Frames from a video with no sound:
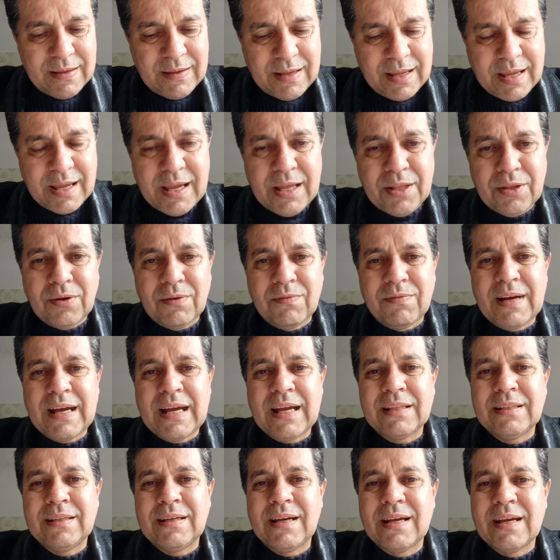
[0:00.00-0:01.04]

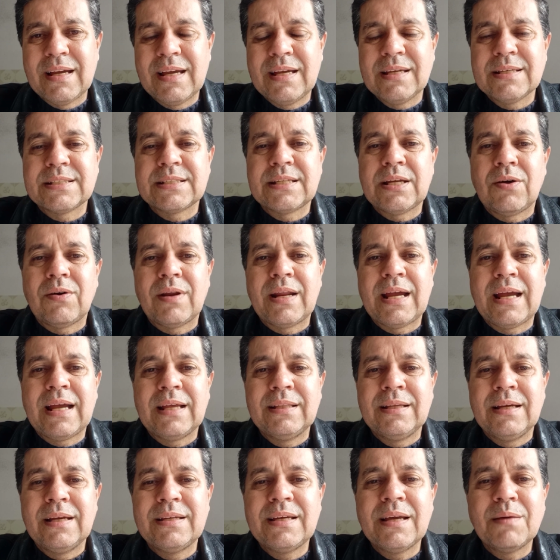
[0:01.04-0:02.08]
renovada,
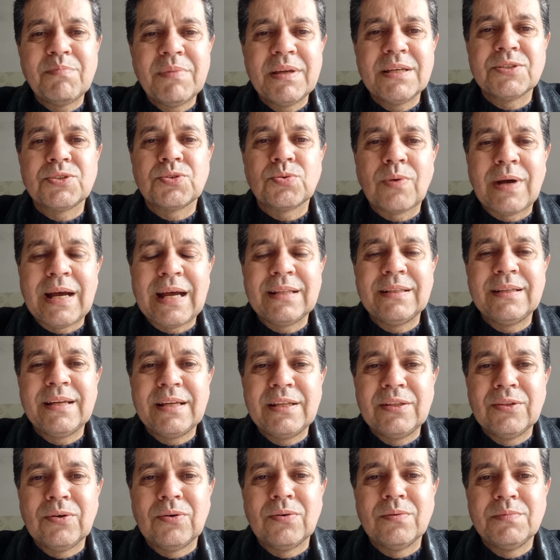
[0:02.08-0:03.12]
restaurada e abençoada
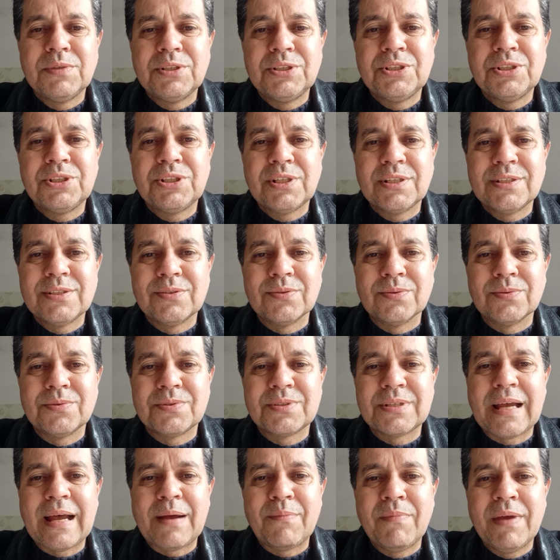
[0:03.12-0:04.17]
em nome de
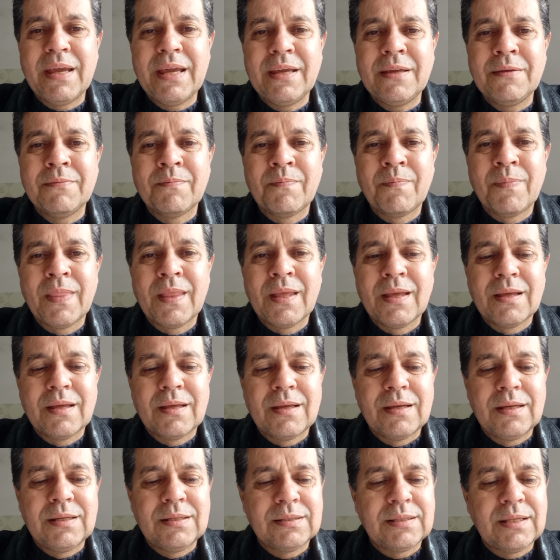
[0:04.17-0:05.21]
Jesus. Amém?
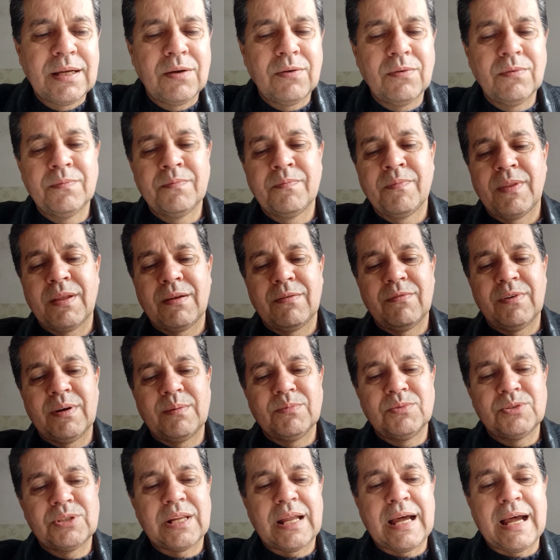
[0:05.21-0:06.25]
Então,
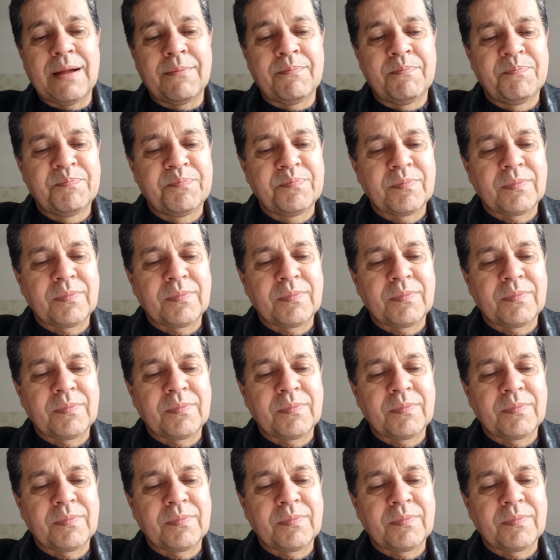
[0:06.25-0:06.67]
vamos lá.